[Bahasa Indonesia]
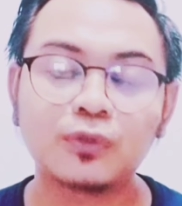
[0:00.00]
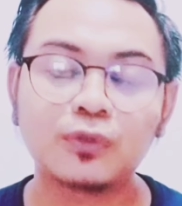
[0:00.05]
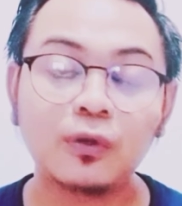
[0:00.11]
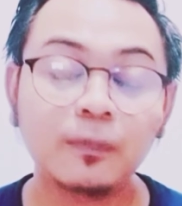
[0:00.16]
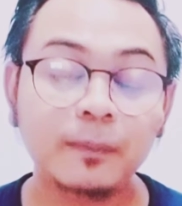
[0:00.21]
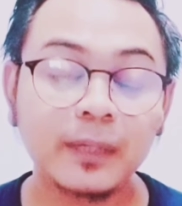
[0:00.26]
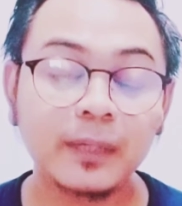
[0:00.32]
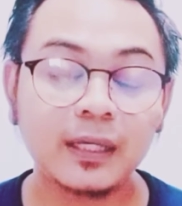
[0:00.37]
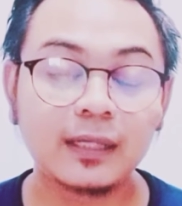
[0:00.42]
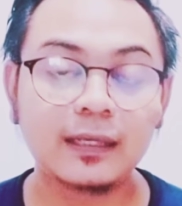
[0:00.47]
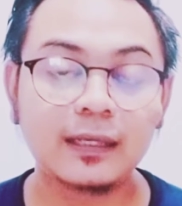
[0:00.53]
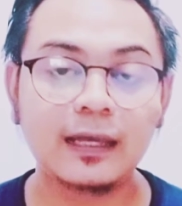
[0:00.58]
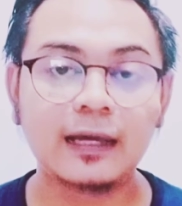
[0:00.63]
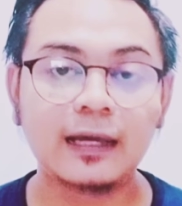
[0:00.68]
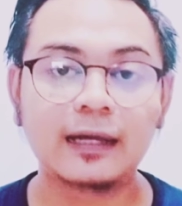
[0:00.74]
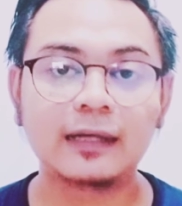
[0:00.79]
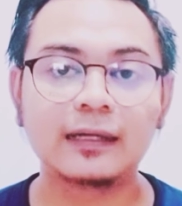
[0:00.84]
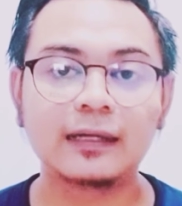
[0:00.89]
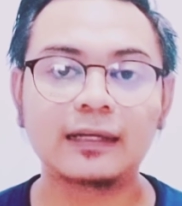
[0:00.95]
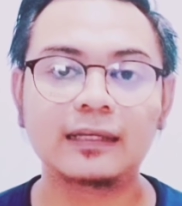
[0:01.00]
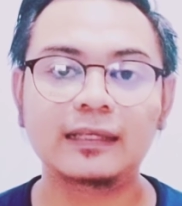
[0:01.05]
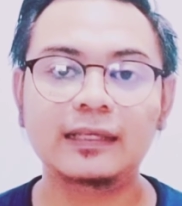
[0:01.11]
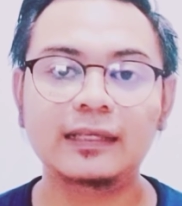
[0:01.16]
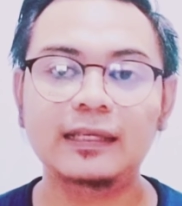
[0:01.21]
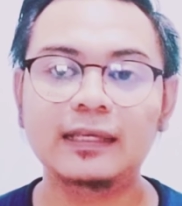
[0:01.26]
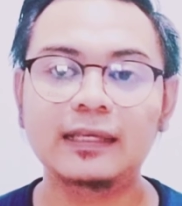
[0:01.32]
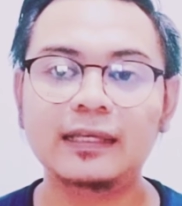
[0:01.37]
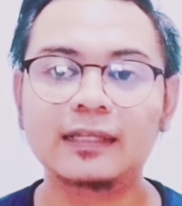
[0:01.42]
topik yang
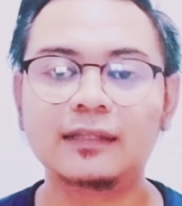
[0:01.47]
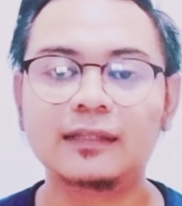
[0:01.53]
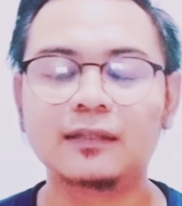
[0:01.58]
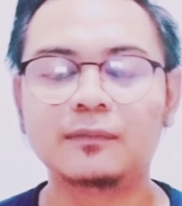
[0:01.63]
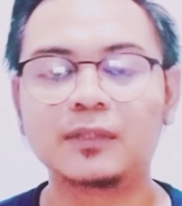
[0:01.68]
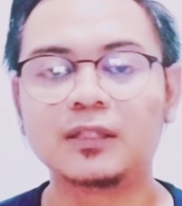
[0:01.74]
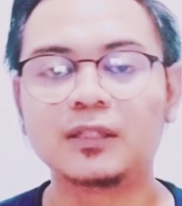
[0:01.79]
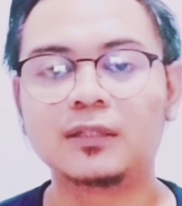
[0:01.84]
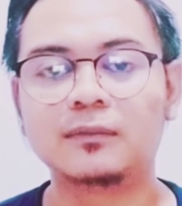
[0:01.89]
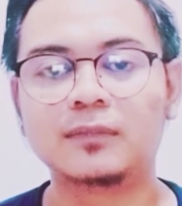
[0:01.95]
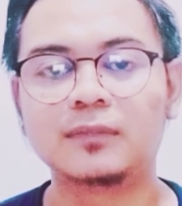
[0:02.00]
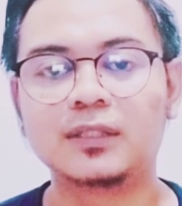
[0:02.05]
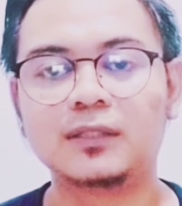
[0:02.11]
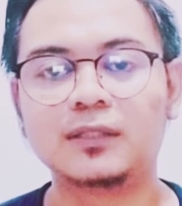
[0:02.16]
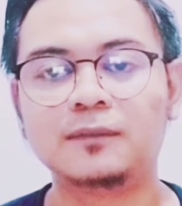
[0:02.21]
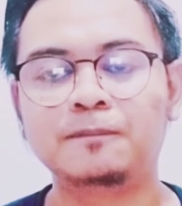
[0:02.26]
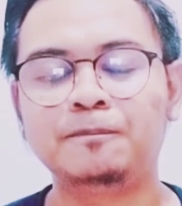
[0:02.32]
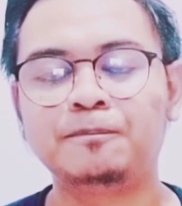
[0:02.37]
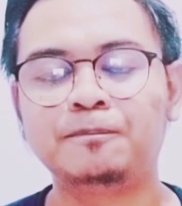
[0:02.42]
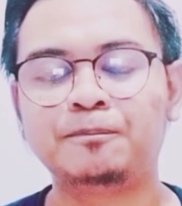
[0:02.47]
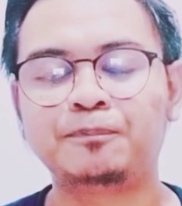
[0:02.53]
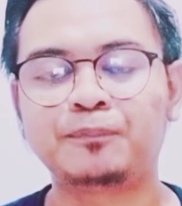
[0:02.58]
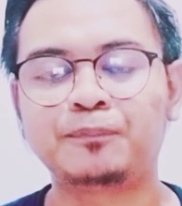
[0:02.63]
ingin teman-teman